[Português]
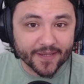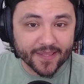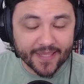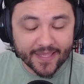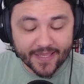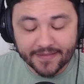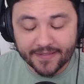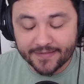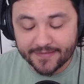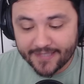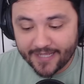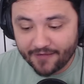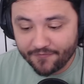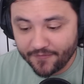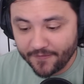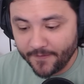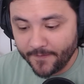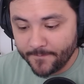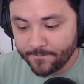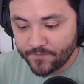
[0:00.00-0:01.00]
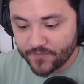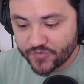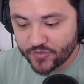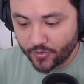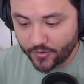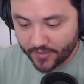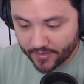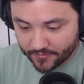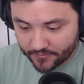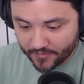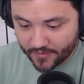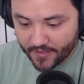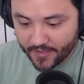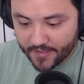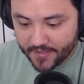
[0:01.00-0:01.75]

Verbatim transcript: quem estava jogando.